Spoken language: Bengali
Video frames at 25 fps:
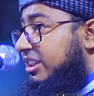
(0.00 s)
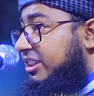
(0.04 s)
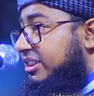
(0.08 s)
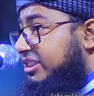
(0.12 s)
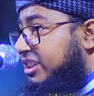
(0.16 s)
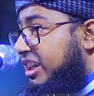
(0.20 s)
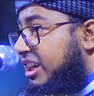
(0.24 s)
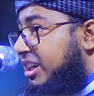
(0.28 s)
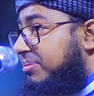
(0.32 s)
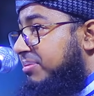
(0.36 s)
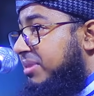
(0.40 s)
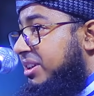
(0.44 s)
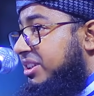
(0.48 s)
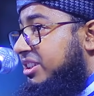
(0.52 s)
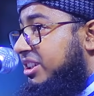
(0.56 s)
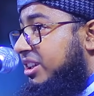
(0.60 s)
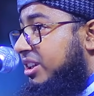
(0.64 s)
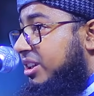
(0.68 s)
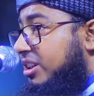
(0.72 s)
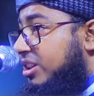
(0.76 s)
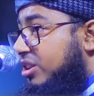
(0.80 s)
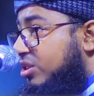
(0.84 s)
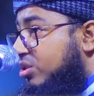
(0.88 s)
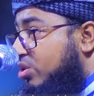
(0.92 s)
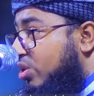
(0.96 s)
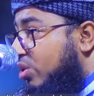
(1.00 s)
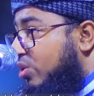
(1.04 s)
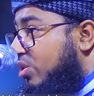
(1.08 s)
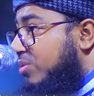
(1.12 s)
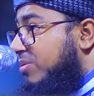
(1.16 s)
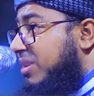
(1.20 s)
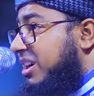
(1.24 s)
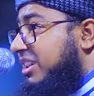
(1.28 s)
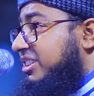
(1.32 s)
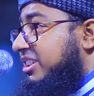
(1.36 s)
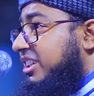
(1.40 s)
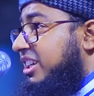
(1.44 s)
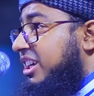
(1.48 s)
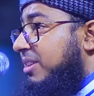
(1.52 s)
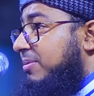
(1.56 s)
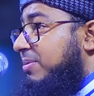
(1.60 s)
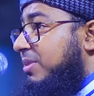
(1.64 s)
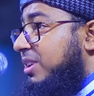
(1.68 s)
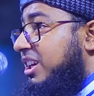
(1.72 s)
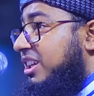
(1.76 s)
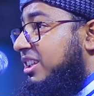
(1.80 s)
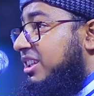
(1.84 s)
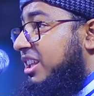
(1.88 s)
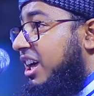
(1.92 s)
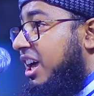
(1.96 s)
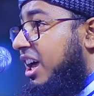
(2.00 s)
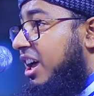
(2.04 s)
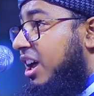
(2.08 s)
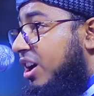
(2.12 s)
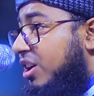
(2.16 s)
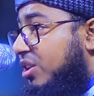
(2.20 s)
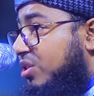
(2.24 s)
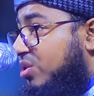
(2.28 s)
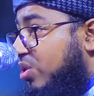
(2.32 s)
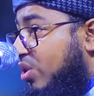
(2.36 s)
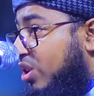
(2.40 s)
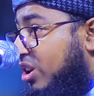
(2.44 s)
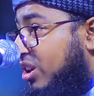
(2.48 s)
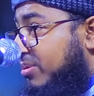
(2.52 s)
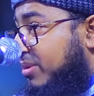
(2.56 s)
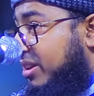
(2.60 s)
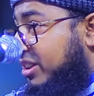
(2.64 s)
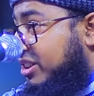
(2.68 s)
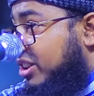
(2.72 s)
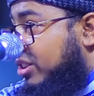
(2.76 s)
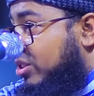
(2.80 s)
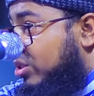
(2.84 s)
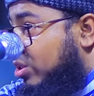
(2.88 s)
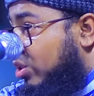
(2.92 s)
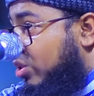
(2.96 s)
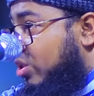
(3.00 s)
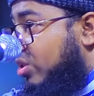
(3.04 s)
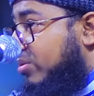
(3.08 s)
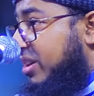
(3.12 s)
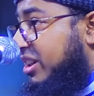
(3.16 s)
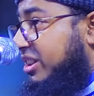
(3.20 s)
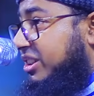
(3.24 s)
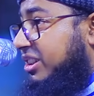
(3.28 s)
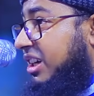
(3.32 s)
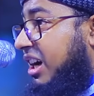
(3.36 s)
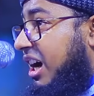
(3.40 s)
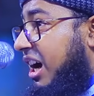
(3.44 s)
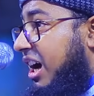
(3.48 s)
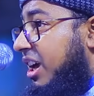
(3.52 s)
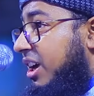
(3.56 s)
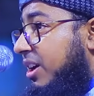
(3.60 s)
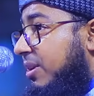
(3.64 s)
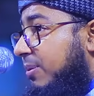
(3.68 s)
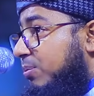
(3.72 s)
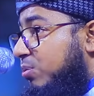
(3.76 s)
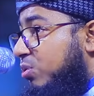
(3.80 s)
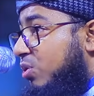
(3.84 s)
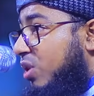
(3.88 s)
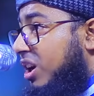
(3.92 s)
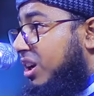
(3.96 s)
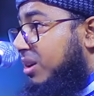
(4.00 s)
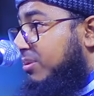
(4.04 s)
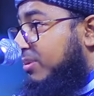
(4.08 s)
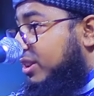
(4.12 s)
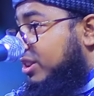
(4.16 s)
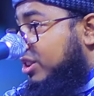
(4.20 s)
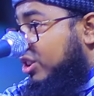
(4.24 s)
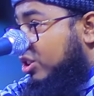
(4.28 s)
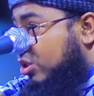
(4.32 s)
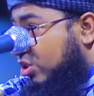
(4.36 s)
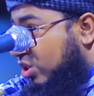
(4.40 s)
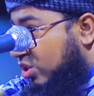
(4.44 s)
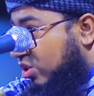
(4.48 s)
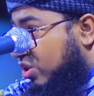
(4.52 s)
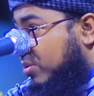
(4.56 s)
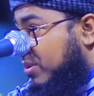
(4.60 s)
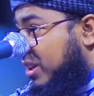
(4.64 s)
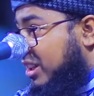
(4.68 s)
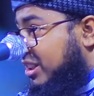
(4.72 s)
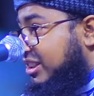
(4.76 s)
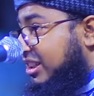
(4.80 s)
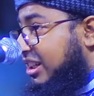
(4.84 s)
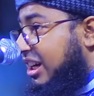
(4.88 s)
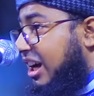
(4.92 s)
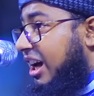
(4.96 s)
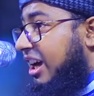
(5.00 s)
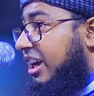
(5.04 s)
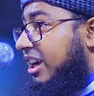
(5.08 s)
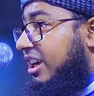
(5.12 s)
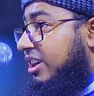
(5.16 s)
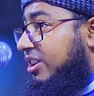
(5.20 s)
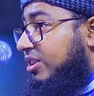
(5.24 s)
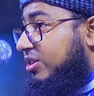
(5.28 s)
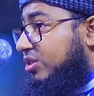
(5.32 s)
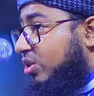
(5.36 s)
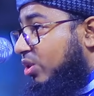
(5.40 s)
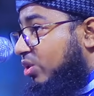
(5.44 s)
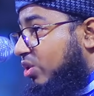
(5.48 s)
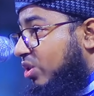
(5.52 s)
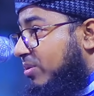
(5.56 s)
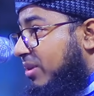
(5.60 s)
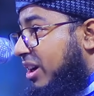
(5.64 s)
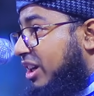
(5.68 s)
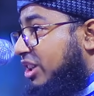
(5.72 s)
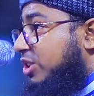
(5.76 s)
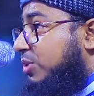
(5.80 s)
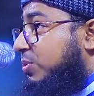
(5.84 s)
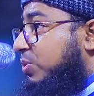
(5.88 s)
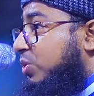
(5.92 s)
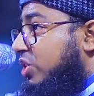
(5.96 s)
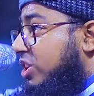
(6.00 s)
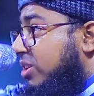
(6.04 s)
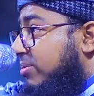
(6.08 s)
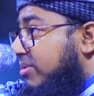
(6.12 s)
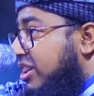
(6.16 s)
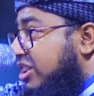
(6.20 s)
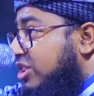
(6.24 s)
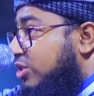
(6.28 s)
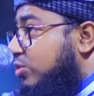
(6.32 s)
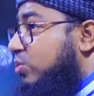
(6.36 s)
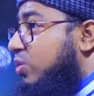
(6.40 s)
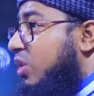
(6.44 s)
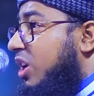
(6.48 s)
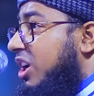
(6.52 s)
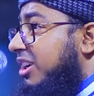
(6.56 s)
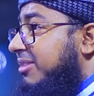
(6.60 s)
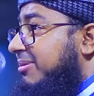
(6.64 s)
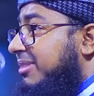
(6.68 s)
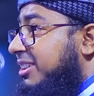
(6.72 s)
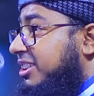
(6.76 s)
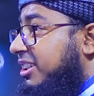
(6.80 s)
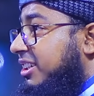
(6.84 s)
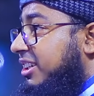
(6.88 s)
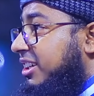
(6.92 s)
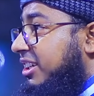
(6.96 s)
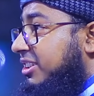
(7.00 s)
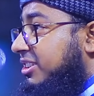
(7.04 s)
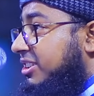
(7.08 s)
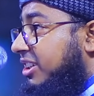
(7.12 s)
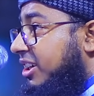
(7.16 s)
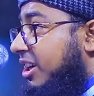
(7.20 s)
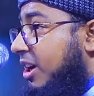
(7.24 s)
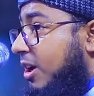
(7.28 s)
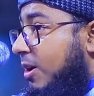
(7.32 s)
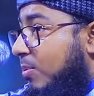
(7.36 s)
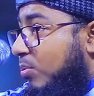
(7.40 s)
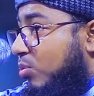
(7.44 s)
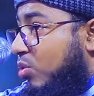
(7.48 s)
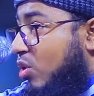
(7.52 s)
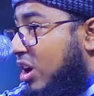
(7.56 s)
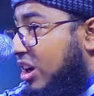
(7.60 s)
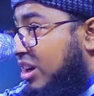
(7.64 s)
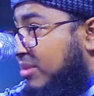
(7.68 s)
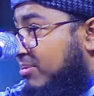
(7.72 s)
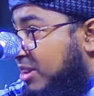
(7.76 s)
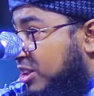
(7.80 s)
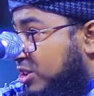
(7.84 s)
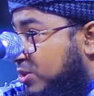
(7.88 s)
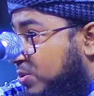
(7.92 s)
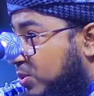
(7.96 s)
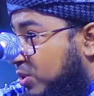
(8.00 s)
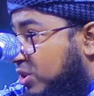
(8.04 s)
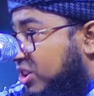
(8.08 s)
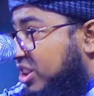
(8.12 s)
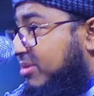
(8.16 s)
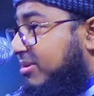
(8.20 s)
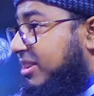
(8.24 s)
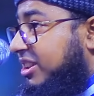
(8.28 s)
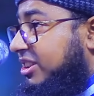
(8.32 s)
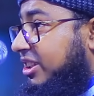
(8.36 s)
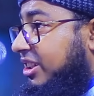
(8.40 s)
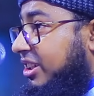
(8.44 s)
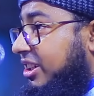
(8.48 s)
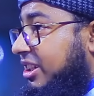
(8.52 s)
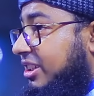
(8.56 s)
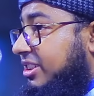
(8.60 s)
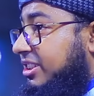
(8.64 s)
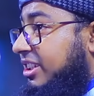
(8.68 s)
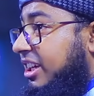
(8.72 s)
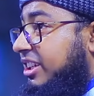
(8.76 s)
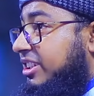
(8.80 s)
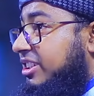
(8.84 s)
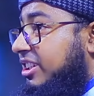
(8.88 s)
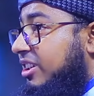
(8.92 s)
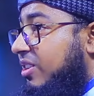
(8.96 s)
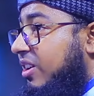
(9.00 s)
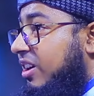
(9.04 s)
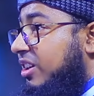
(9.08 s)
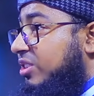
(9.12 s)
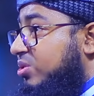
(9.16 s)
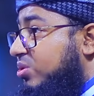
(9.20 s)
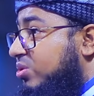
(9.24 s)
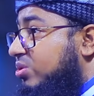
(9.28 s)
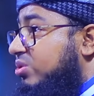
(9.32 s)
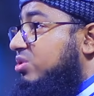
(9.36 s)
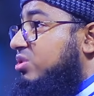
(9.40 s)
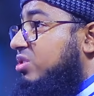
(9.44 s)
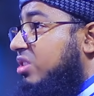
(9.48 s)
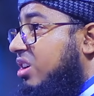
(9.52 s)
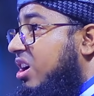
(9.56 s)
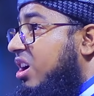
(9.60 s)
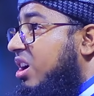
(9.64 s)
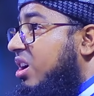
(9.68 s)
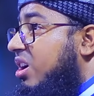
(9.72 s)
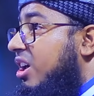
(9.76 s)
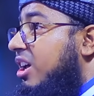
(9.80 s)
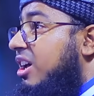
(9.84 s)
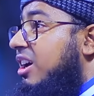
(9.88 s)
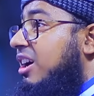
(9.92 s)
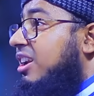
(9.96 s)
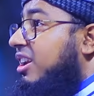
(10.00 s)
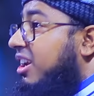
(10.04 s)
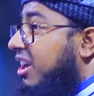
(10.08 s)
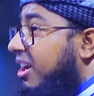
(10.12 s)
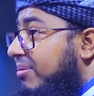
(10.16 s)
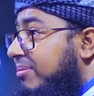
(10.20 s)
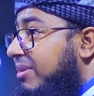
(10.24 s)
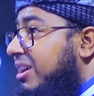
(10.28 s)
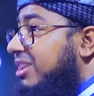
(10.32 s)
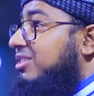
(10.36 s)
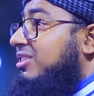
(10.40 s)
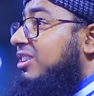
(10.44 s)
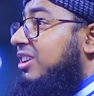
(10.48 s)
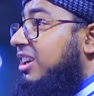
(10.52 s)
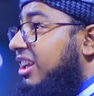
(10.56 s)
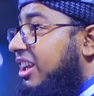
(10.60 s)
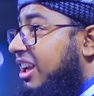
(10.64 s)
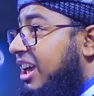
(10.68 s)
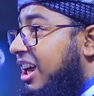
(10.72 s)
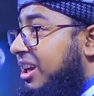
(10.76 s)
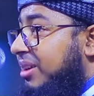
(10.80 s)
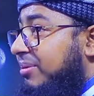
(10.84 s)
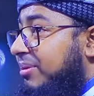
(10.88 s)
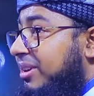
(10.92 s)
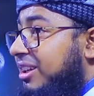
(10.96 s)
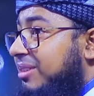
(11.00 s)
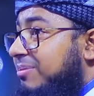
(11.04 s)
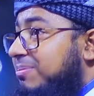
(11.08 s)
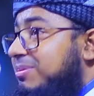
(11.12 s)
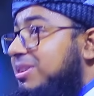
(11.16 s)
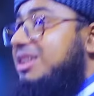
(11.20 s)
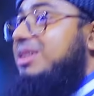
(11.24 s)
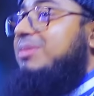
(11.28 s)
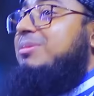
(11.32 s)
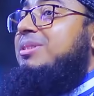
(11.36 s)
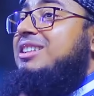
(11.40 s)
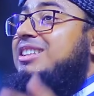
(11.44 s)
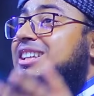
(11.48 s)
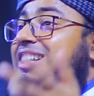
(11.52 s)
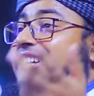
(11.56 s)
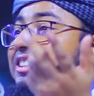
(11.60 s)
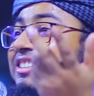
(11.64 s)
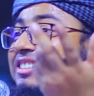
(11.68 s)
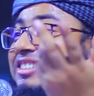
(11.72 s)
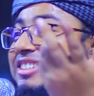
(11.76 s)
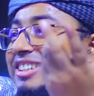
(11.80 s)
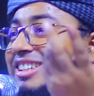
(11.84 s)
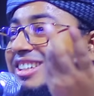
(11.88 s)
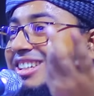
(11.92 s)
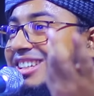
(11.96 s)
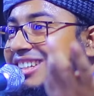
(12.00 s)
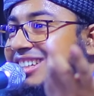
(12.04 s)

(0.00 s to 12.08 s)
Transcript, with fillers: যেই মাছে ছোট মাছ খেয়ে ফেলে দেয় শৈল মাছে ছোট মাছ খায় বোয়াল মাছে ছোট মাছ খায় ছোট মাছ পুঁটি মাছ বোয়াল মাছের কাছে বোয়াল মাছ পুঁটি মাছের কাছে এসে কয় শুনছ রাহমাতুলিল আলমিন পৃথিবীতে আসছে